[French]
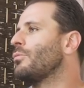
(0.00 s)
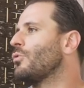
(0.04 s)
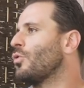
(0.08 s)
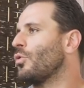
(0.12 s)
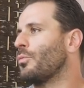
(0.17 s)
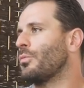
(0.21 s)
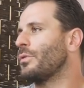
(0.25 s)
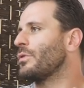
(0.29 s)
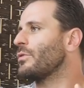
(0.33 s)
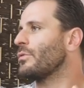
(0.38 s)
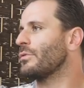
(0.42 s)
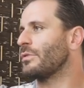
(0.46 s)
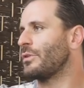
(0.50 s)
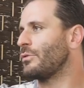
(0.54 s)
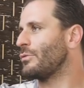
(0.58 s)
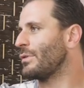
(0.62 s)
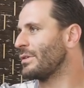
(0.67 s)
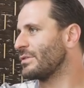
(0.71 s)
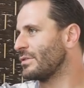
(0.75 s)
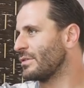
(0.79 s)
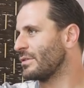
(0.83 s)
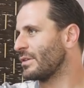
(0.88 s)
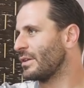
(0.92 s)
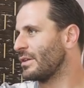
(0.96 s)
qu'on puisse continuer
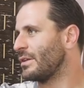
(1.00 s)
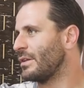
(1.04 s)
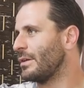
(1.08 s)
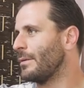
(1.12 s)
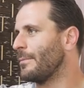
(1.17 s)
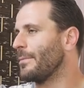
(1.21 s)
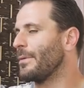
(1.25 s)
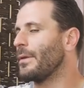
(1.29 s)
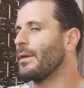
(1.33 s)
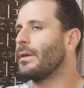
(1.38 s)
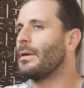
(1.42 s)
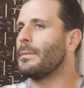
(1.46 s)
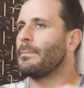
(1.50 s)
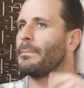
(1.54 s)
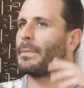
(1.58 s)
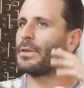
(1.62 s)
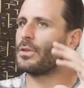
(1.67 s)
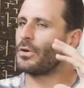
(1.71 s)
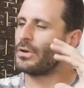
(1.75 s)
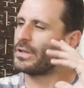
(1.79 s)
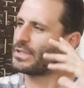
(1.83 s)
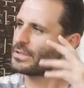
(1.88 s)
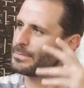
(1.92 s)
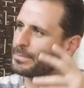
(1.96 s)
à s'entraîner. Mais
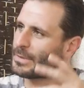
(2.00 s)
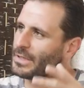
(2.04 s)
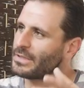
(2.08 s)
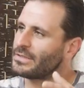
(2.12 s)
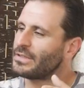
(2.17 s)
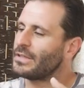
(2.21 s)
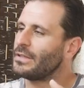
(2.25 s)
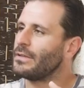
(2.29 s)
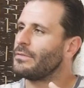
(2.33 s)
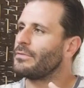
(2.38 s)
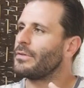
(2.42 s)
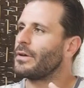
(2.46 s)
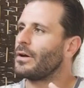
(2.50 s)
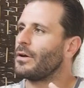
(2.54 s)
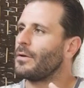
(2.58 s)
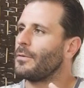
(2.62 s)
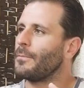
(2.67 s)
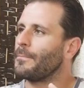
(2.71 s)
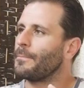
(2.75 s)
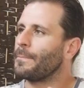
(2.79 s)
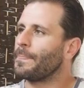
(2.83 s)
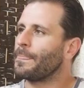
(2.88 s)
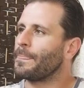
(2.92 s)
dans l'esprit, c'est différent.